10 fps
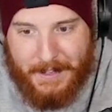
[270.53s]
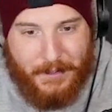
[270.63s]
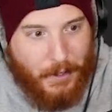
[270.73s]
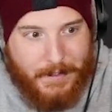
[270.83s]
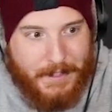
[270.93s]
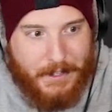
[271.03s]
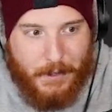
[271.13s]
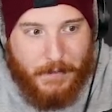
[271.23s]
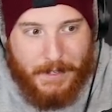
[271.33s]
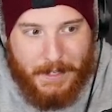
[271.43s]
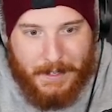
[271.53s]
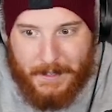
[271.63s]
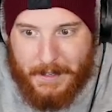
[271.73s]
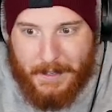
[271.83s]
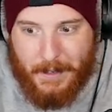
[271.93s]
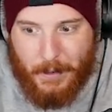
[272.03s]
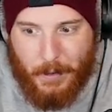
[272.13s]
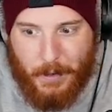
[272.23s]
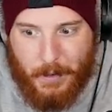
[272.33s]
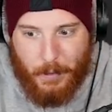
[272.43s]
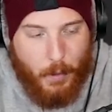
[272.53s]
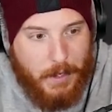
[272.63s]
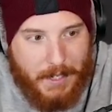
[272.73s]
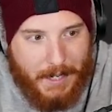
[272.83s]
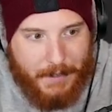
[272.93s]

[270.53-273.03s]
Ist es sonst nicht irgendwie ultra